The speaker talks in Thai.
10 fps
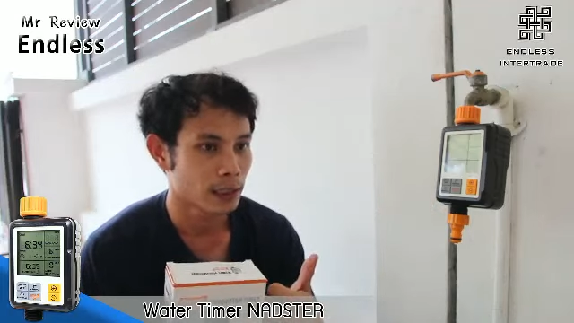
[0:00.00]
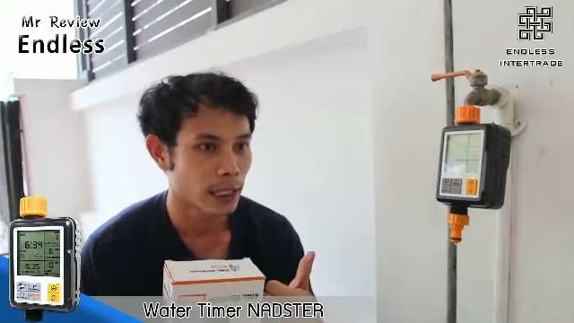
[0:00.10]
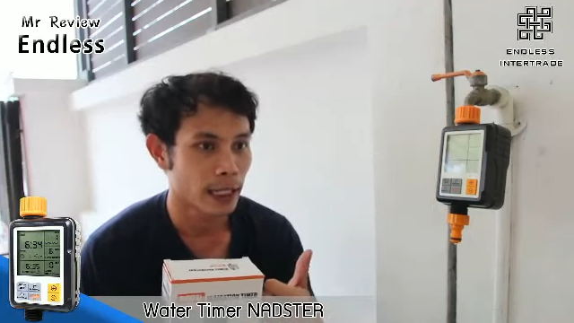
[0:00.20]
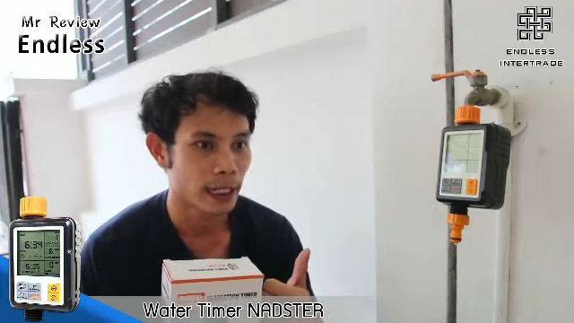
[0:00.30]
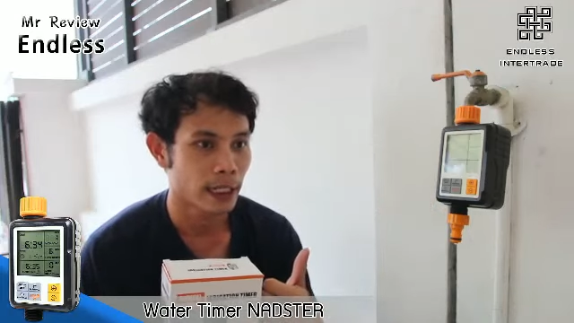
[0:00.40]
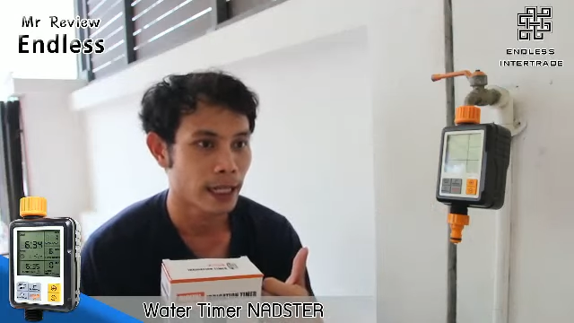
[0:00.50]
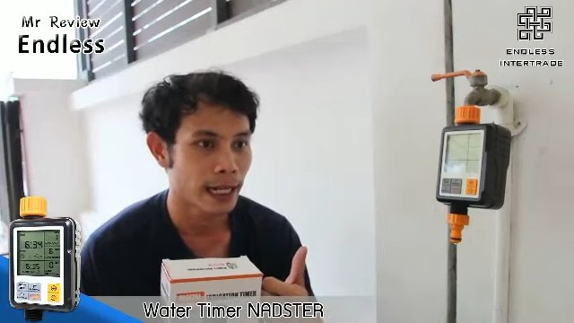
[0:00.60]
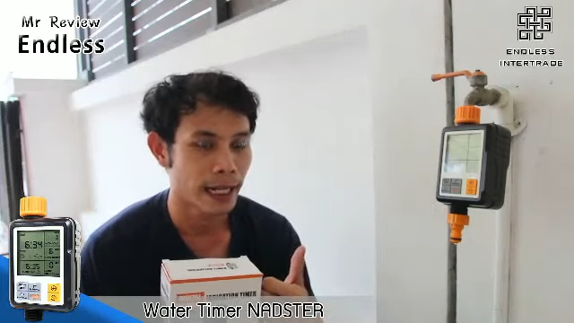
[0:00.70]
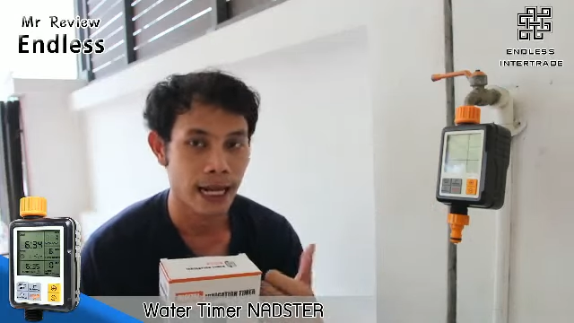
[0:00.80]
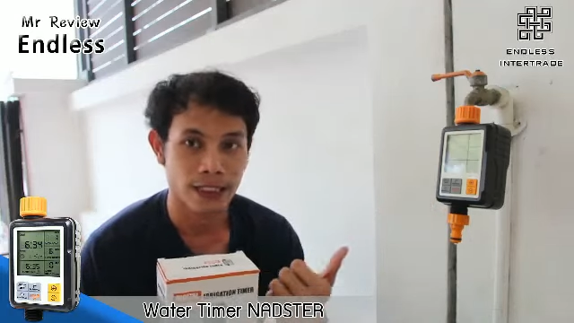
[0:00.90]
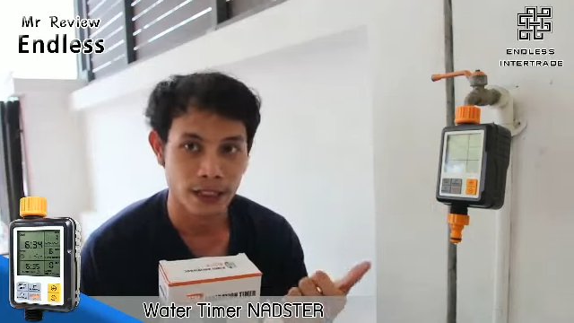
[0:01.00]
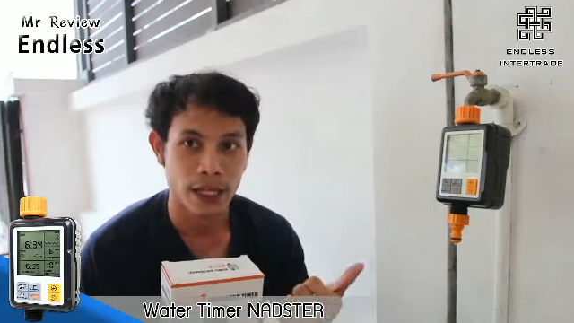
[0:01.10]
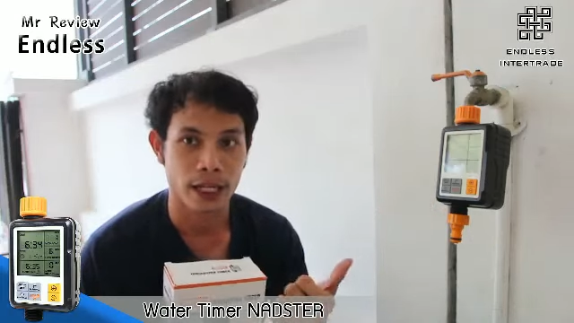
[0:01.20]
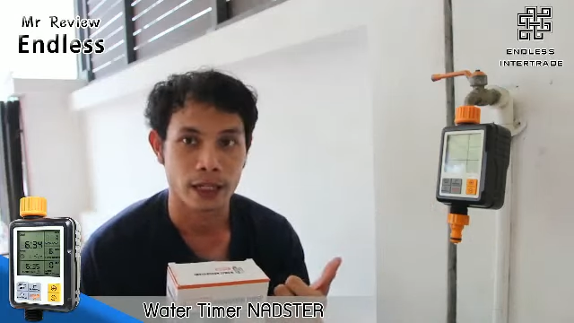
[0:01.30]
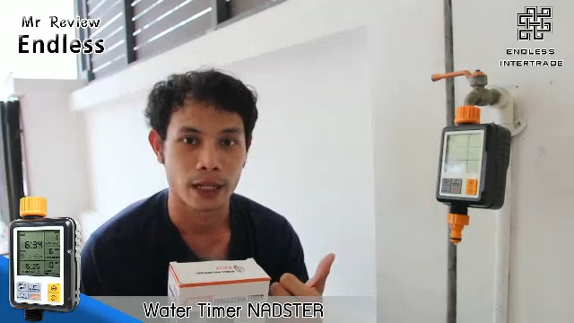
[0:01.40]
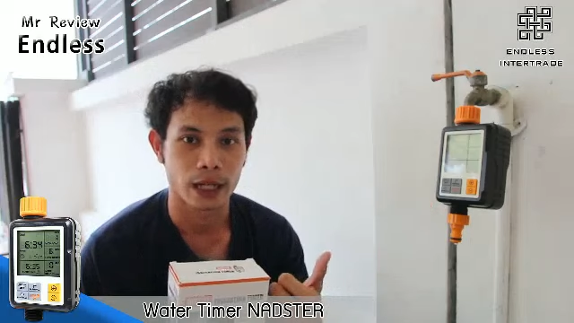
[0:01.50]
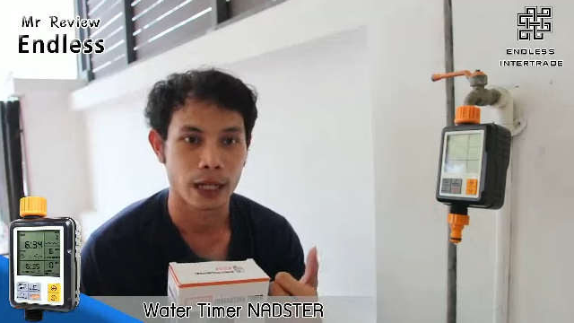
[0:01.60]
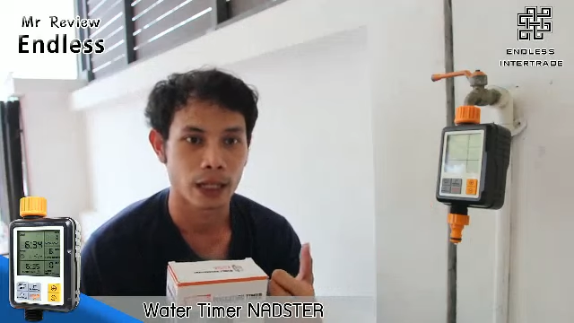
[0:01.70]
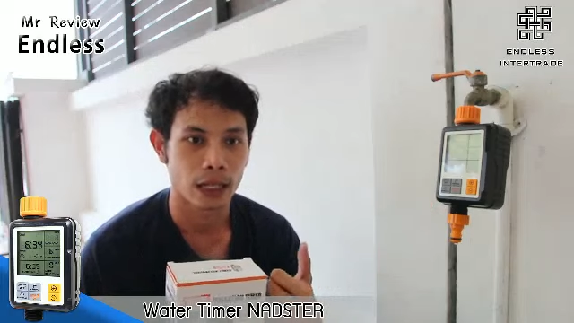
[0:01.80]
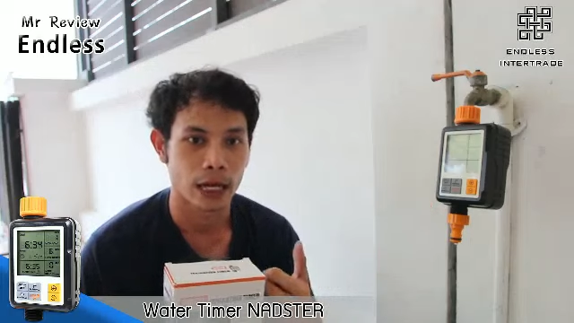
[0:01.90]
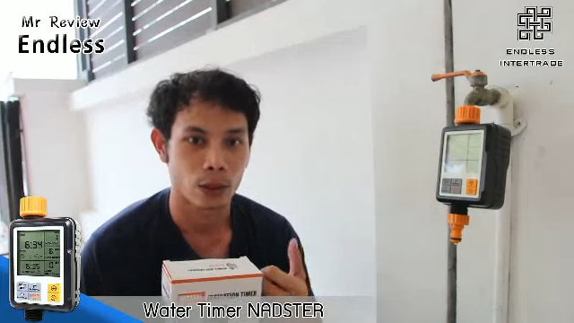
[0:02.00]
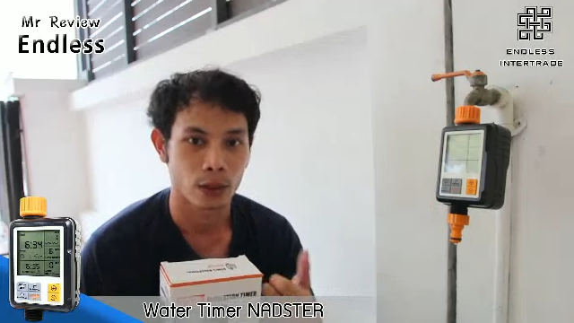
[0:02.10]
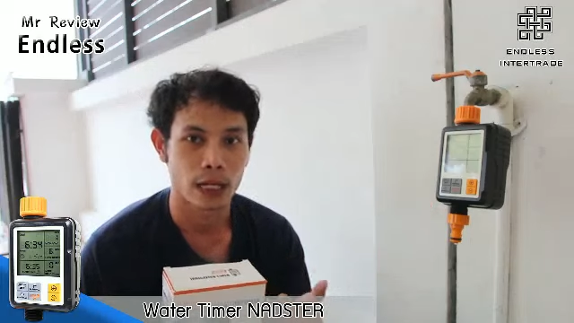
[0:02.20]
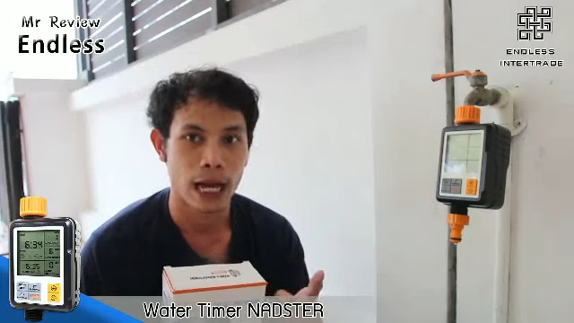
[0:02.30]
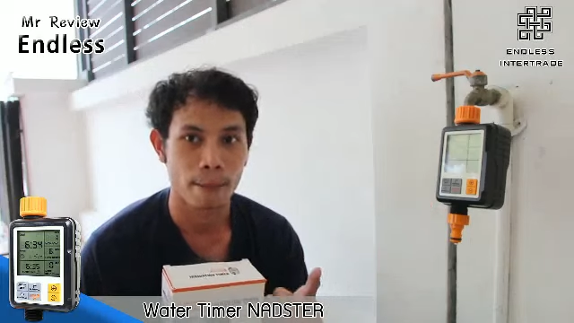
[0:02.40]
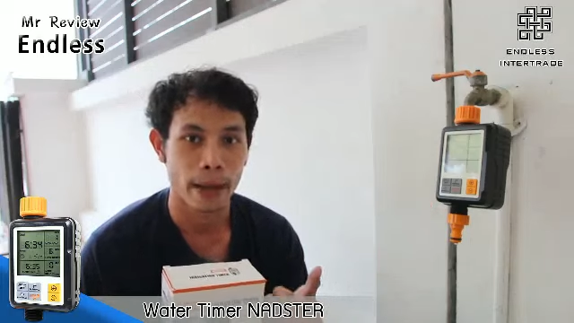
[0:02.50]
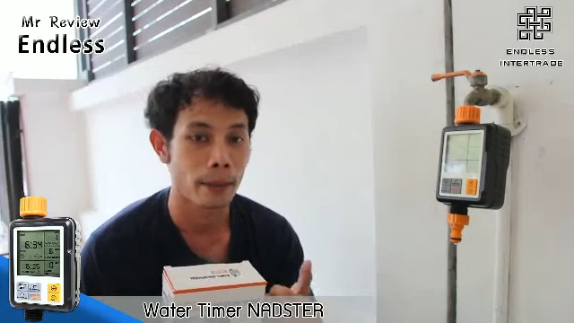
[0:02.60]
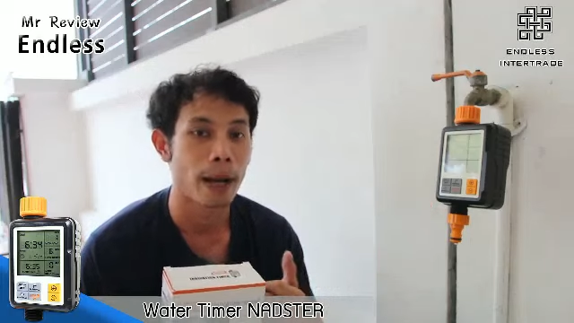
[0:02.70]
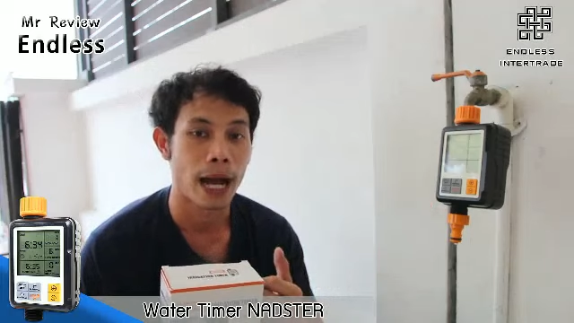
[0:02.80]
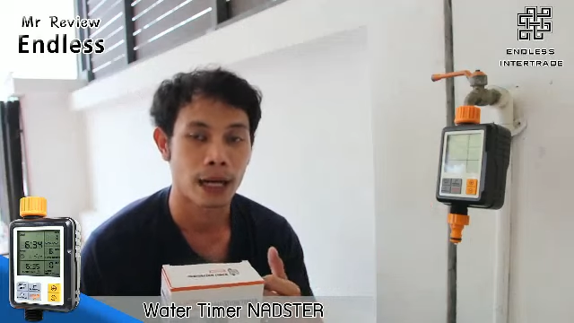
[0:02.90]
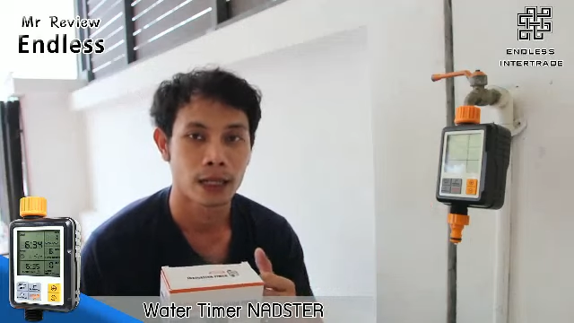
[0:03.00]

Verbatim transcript: ใช้ในด้านการเกษตรนะฮะลดน้ำแปลงผัก